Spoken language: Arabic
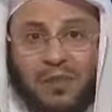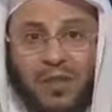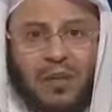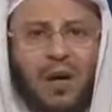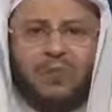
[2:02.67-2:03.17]

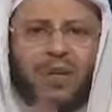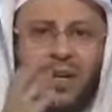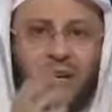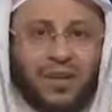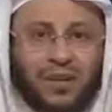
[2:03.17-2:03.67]
مثال أمثلة
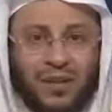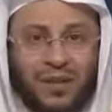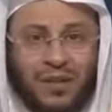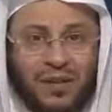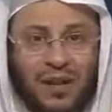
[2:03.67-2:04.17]
كثيرة
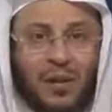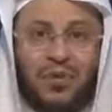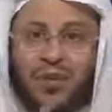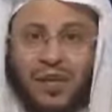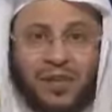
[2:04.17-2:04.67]

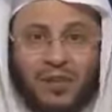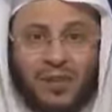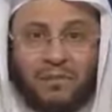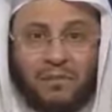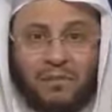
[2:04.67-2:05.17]
أمثلة كثيرة